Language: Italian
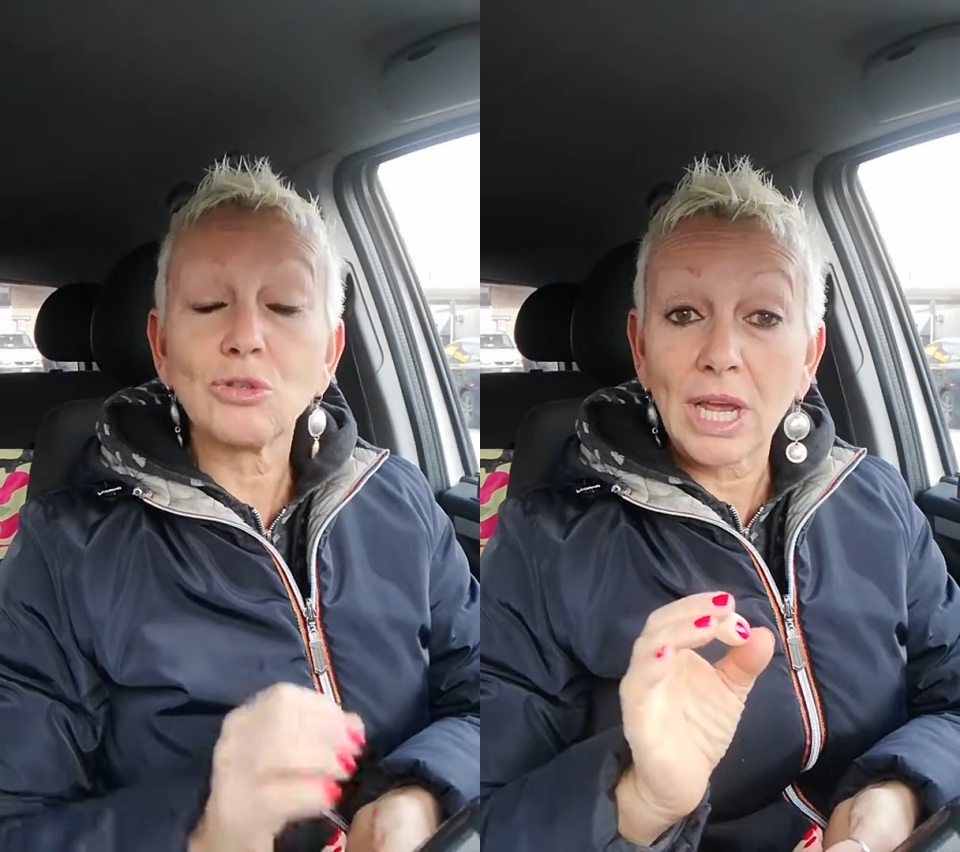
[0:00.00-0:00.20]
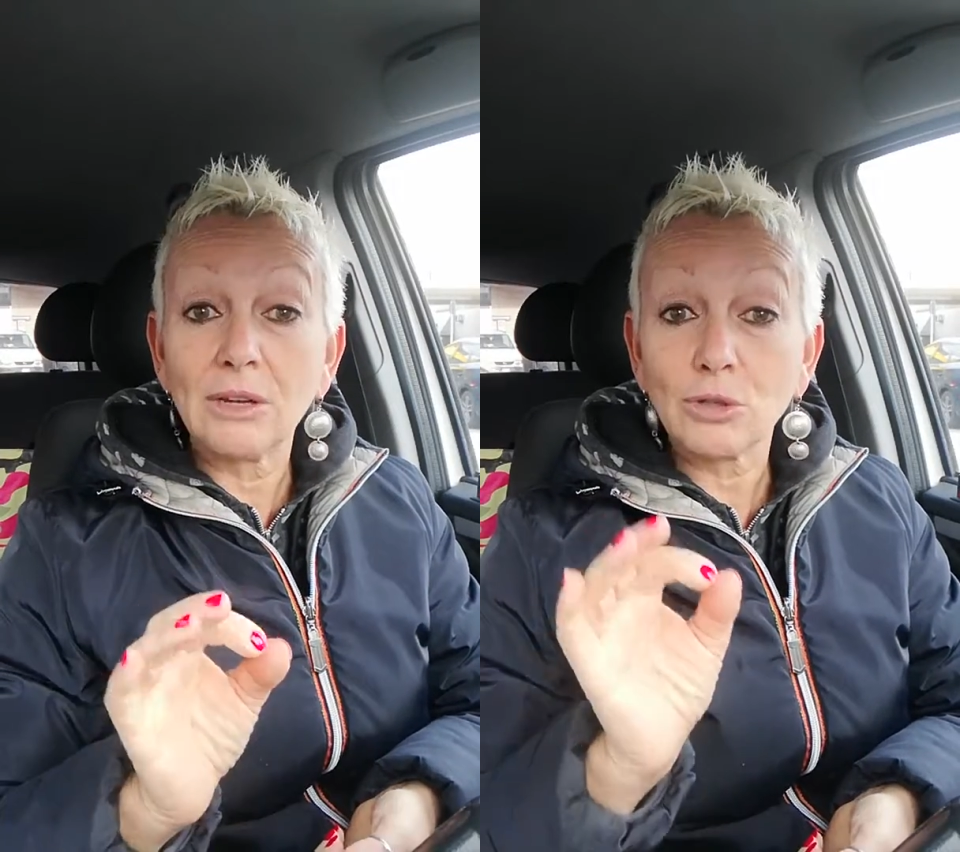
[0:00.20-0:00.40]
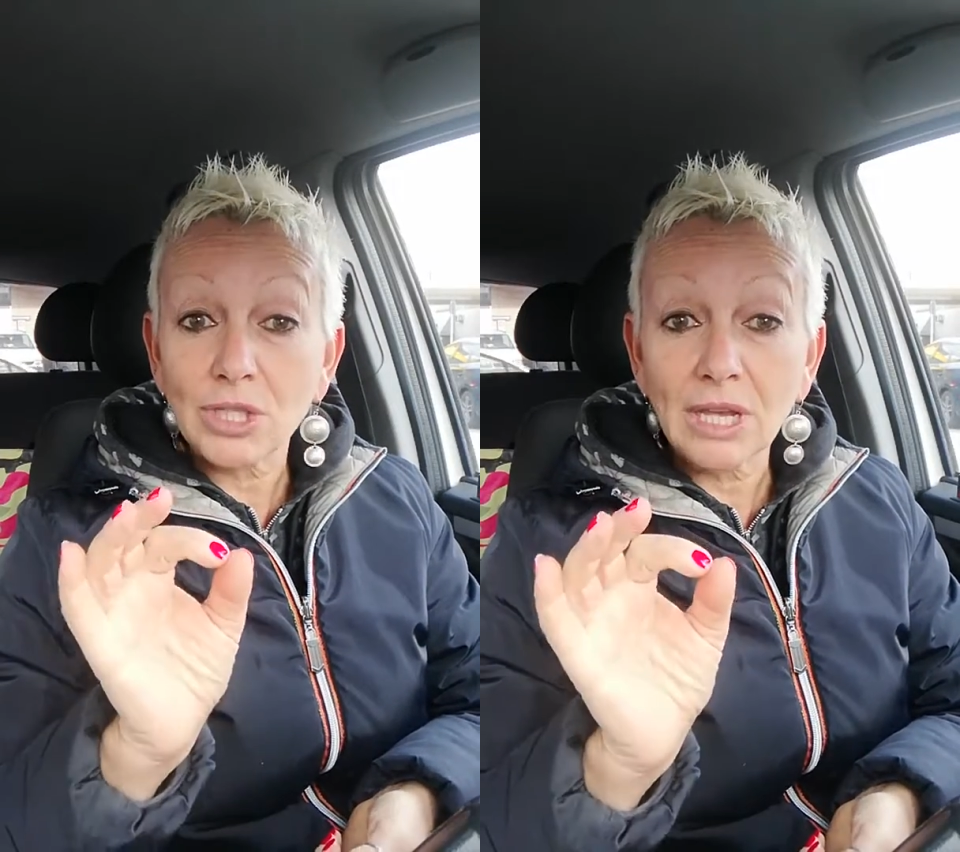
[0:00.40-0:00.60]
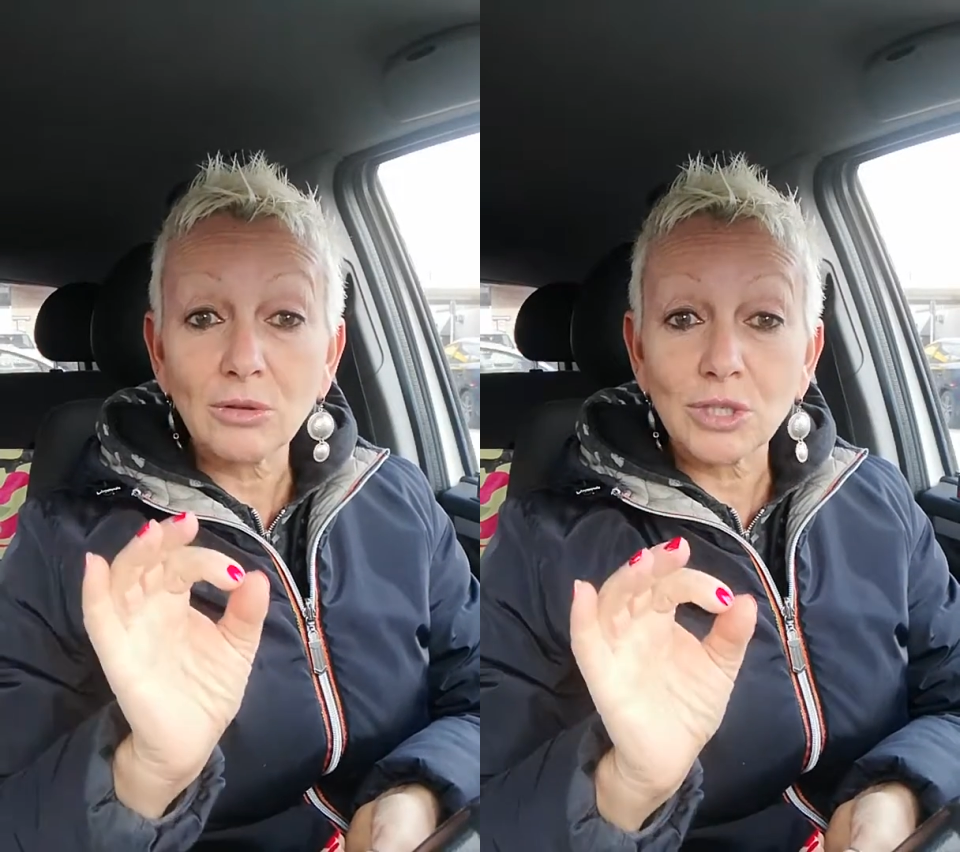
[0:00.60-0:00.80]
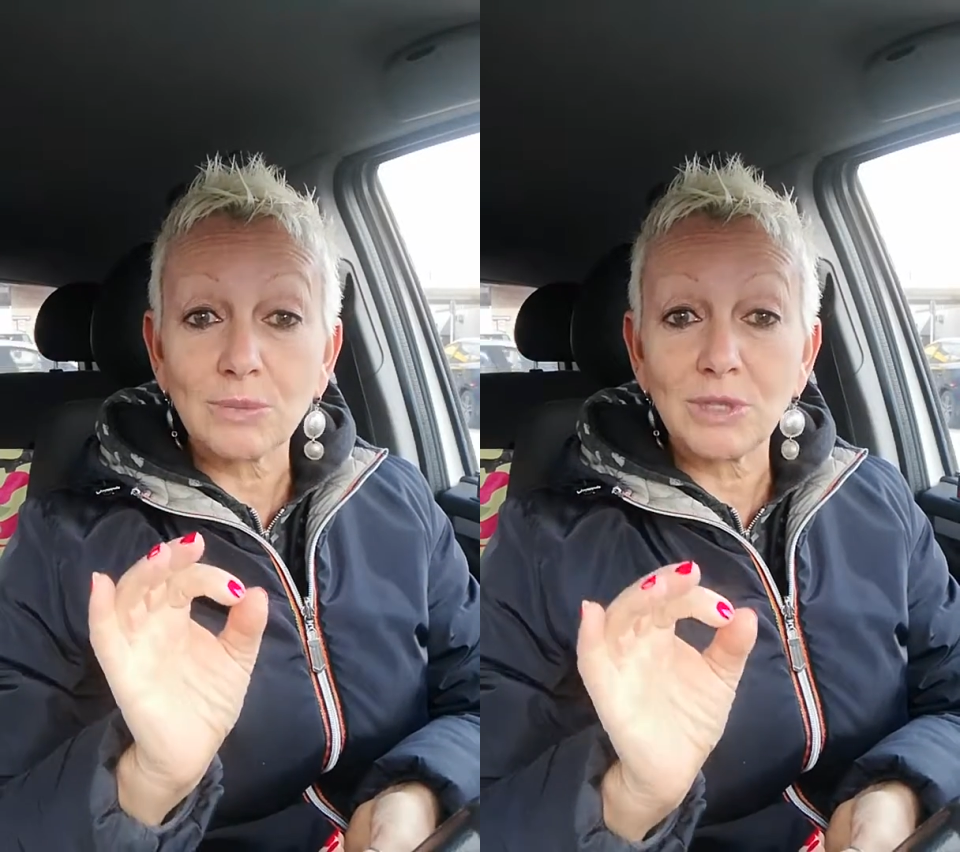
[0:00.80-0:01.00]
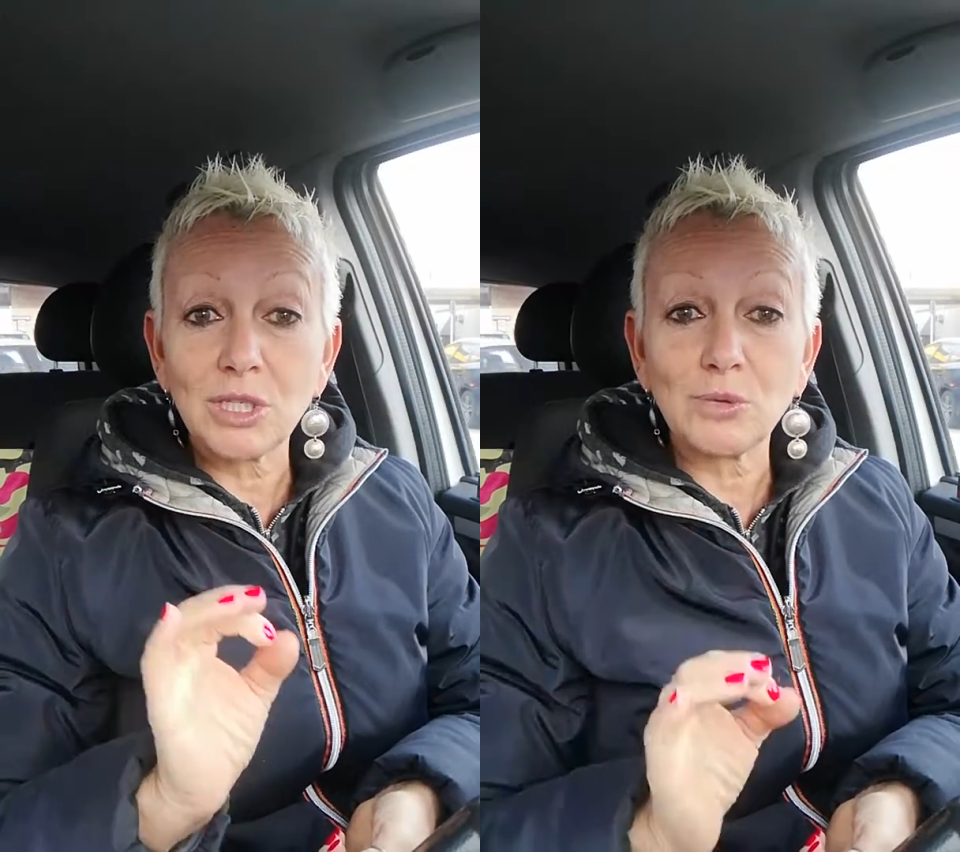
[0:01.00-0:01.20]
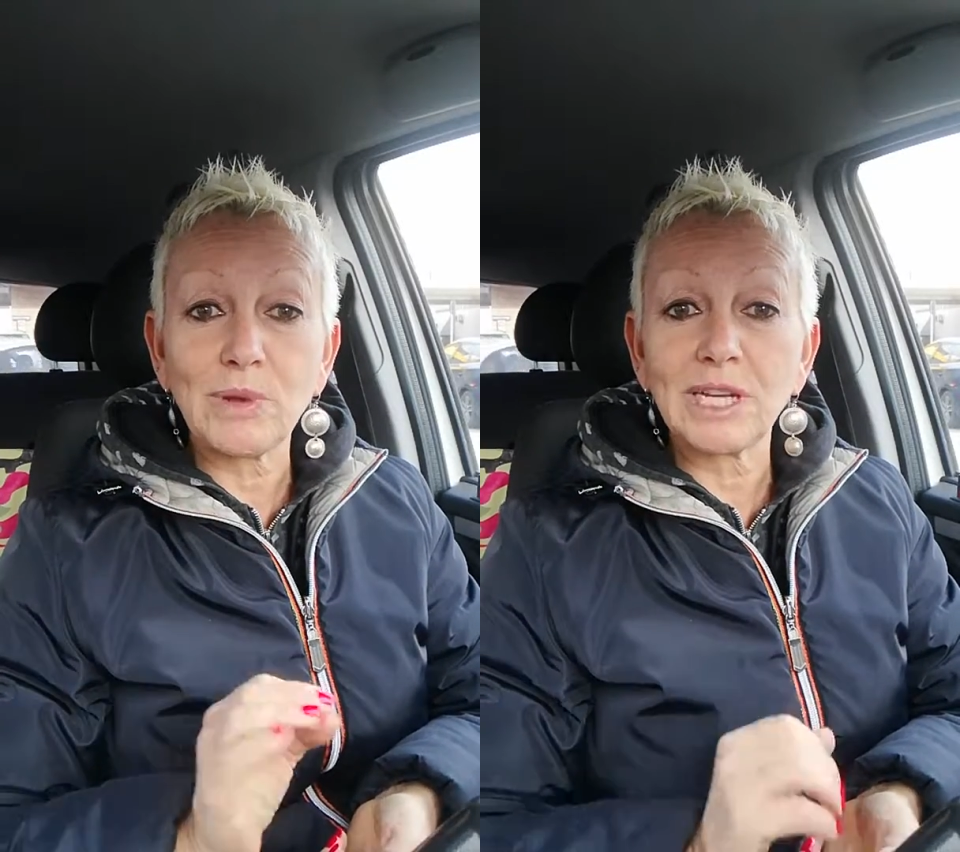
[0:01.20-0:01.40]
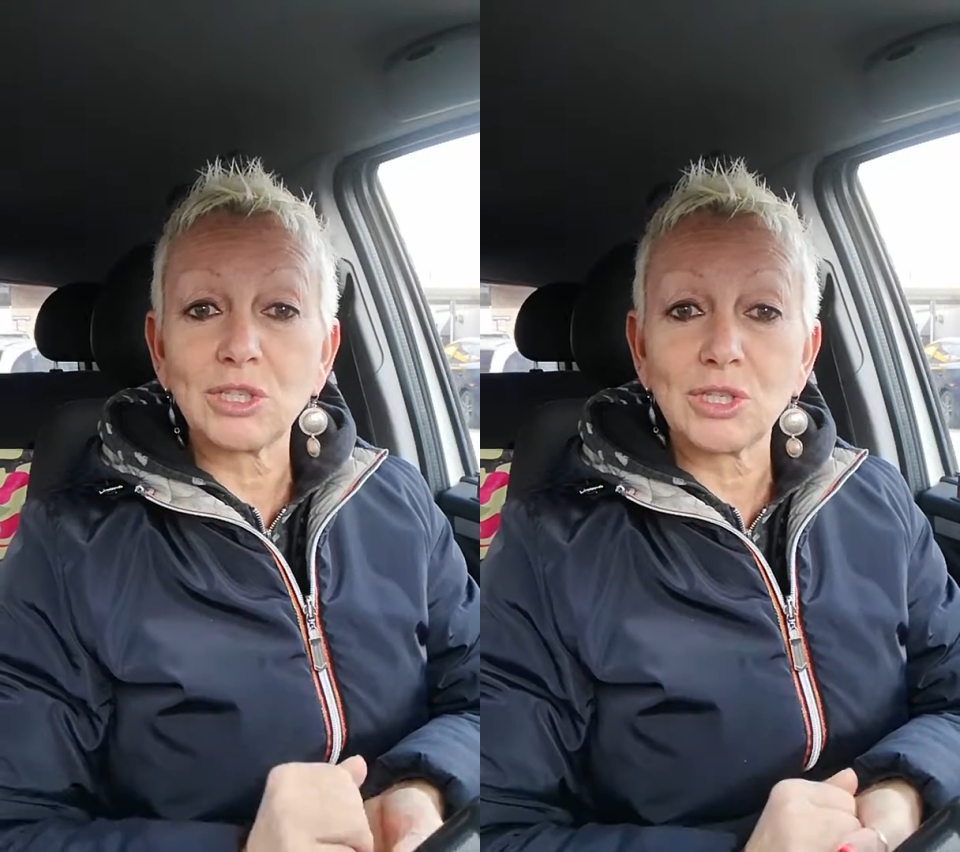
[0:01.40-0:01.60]
cioè lo sai cosa mi
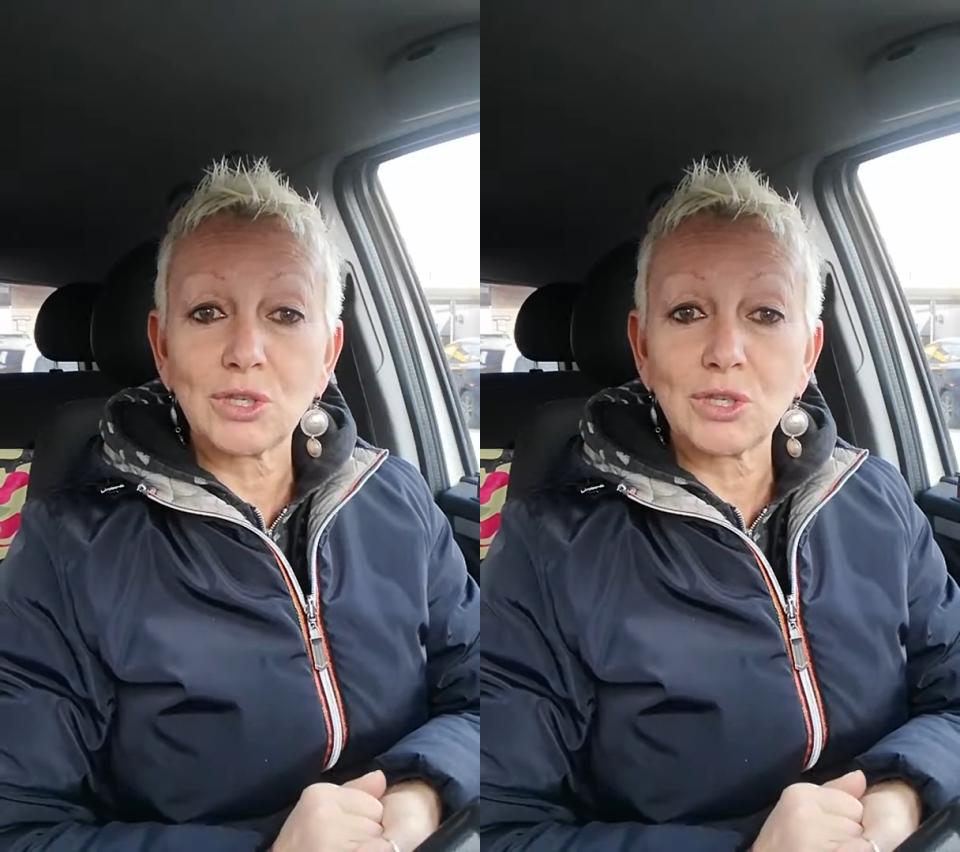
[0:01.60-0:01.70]
dispiace